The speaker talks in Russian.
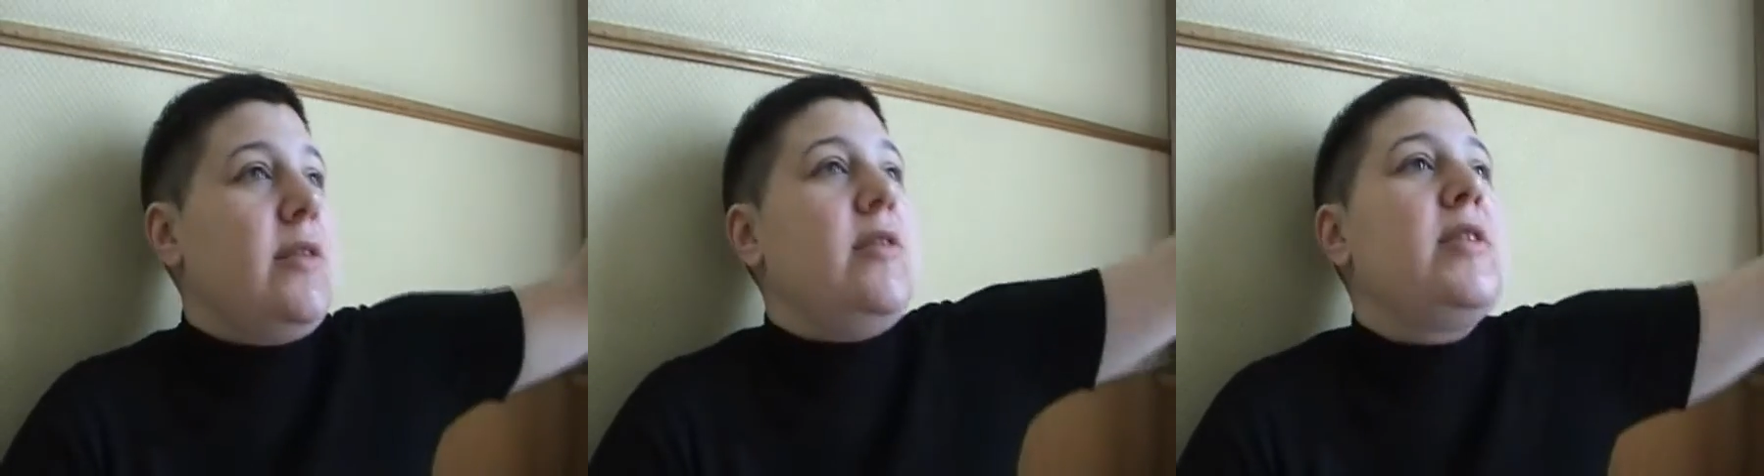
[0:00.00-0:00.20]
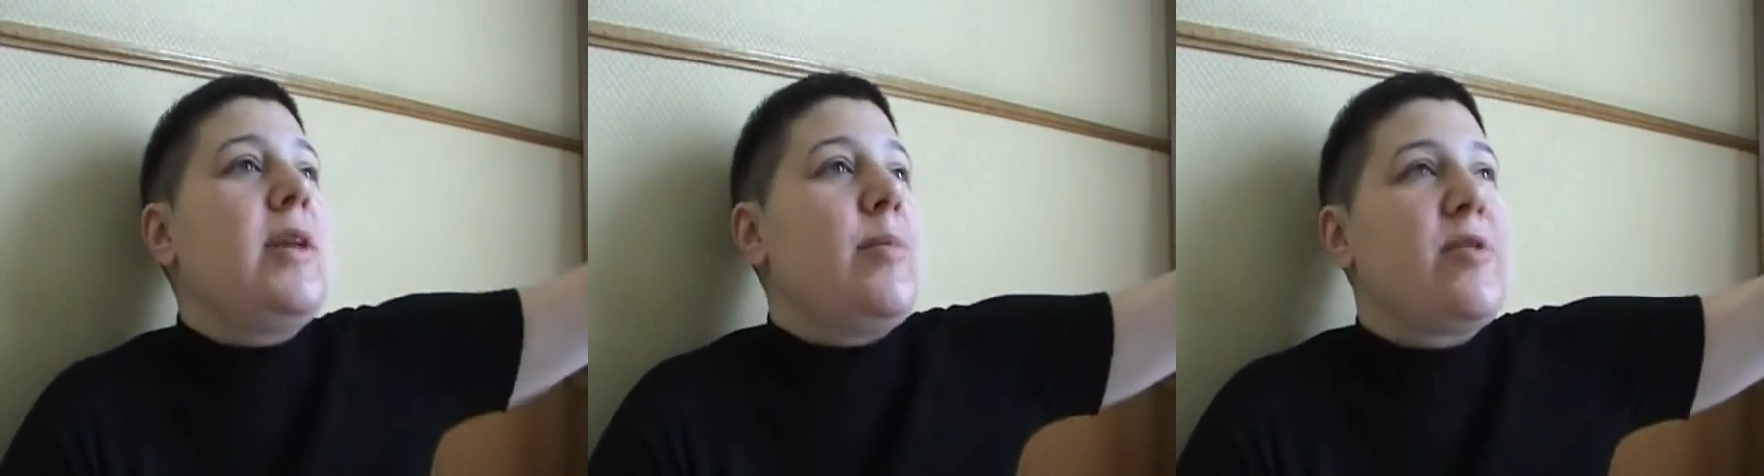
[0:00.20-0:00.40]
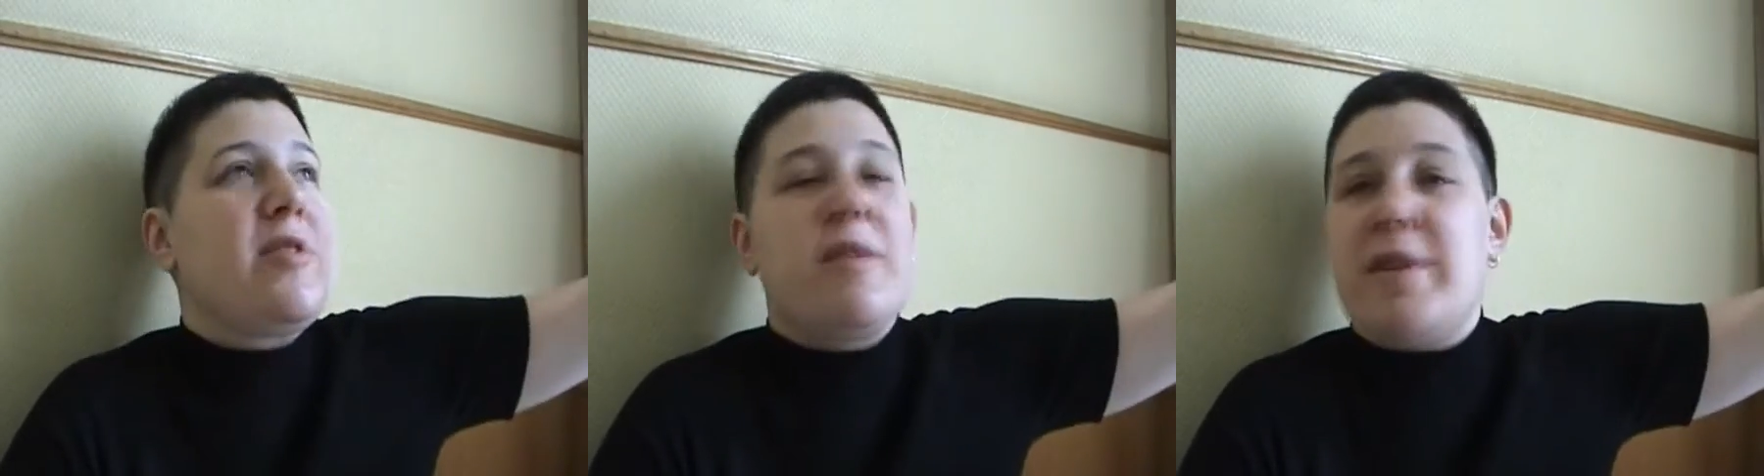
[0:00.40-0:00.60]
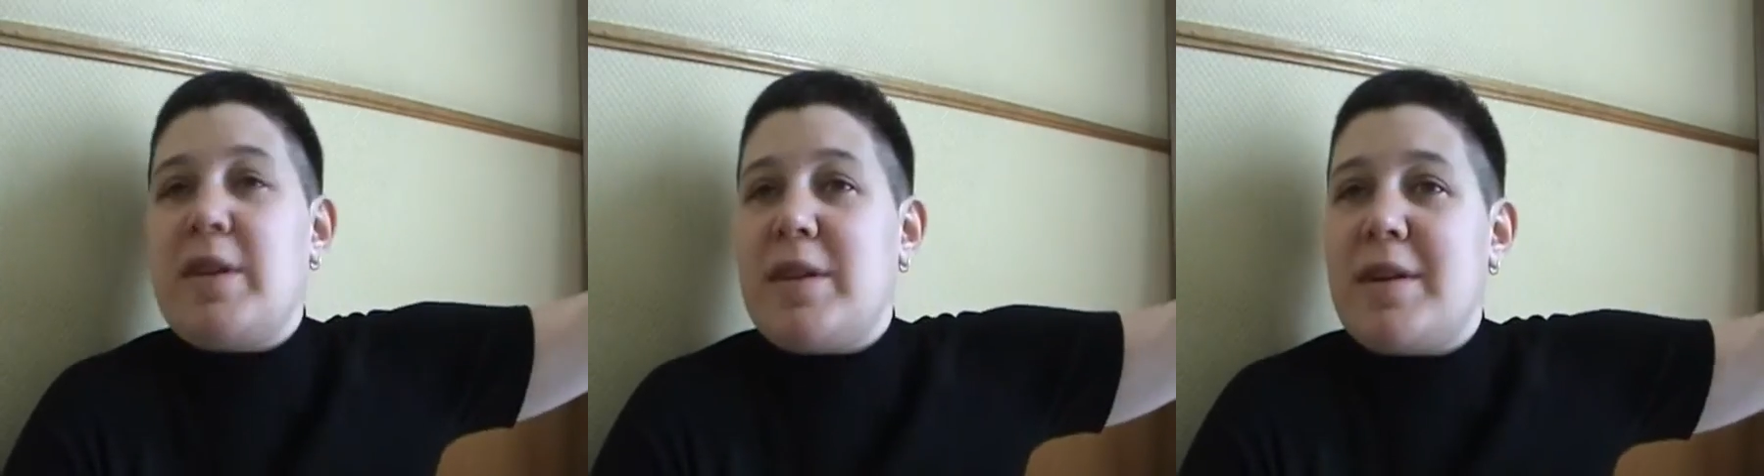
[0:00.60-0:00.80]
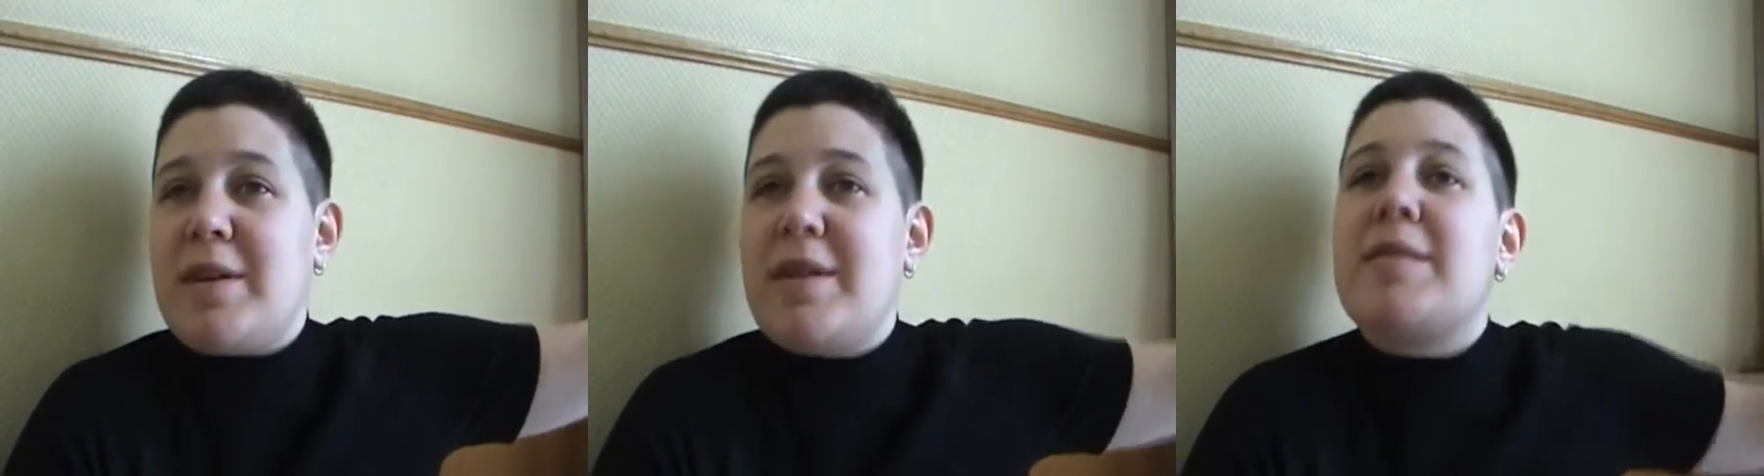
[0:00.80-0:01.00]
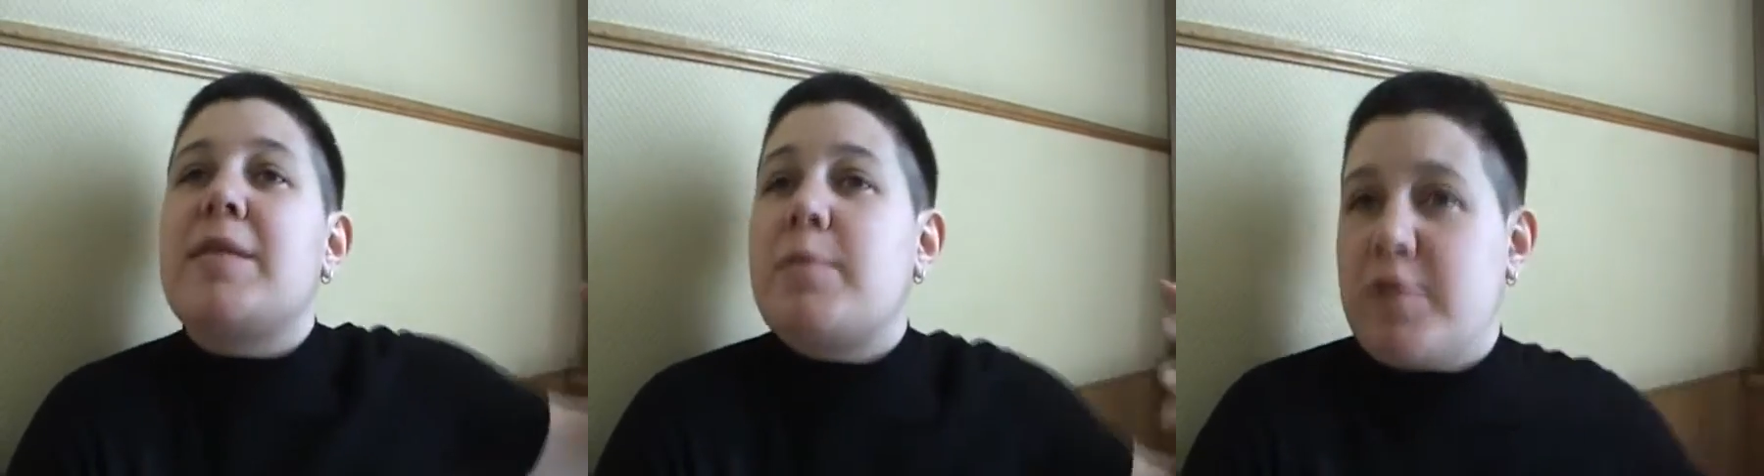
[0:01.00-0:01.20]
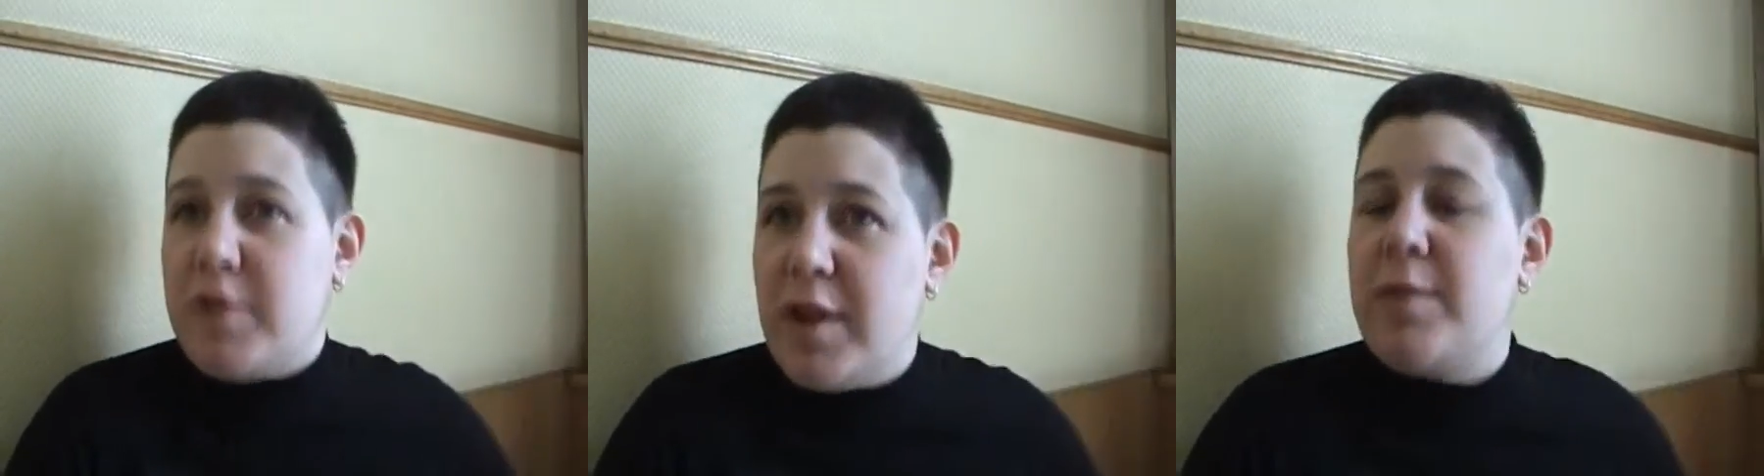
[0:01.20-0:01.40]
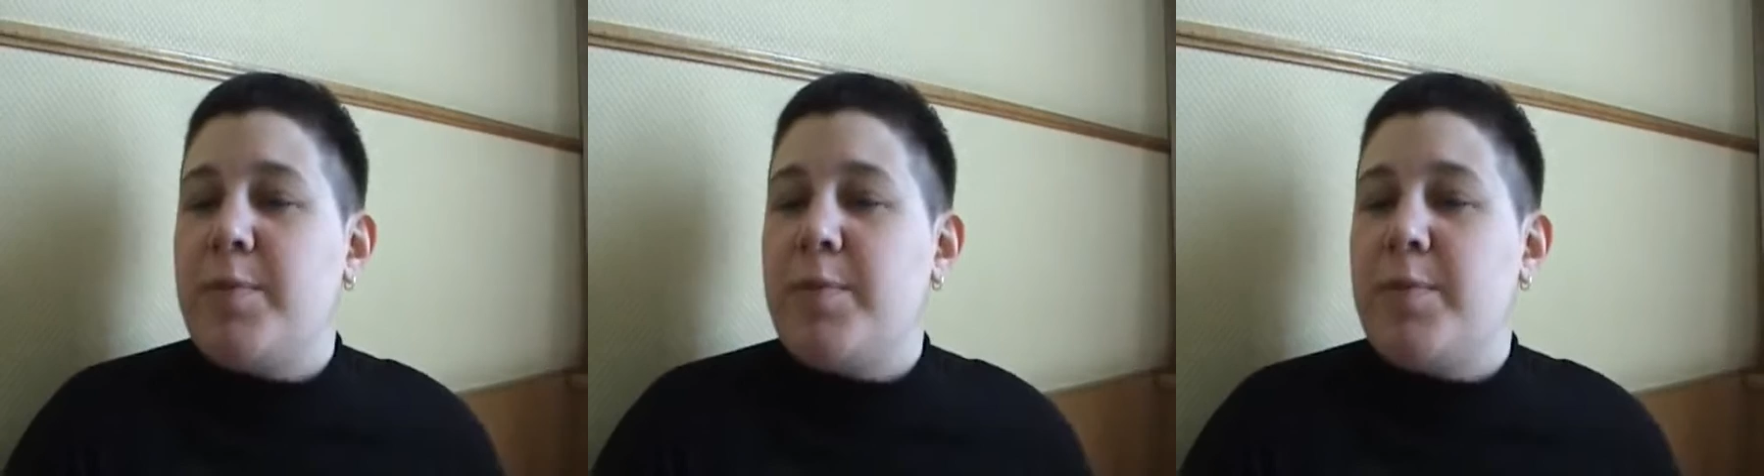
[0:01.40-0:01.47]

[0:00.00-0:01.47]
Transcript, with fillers: единая образовательная концепция,